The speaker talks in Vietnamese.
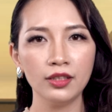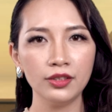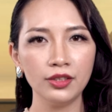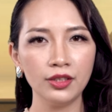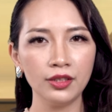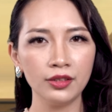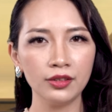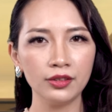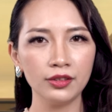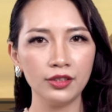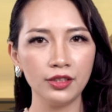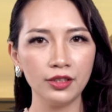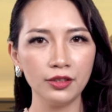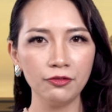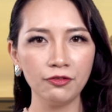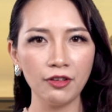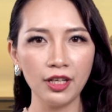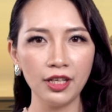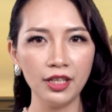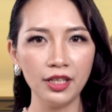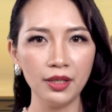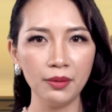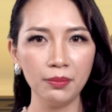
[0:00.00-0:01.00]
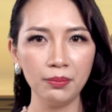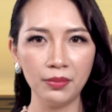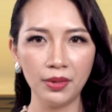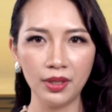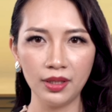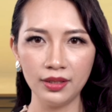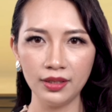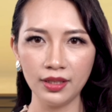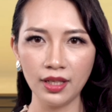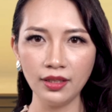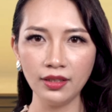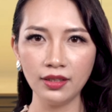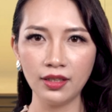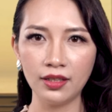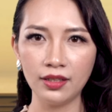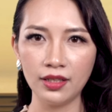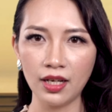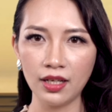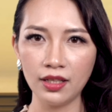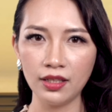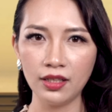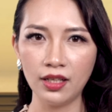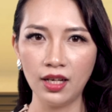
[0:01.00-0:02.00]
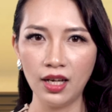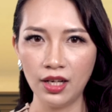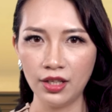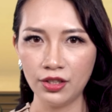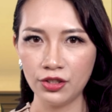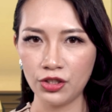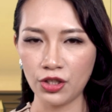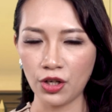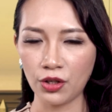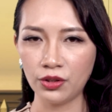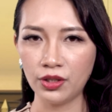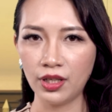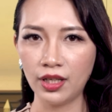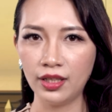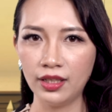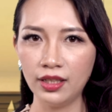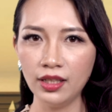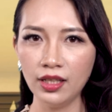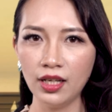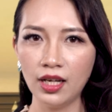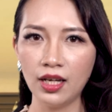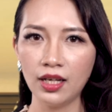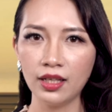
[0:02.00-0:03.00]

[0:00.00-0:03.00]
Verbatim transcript: Nhưng những phát hiện mới nhất gần đây cho thấy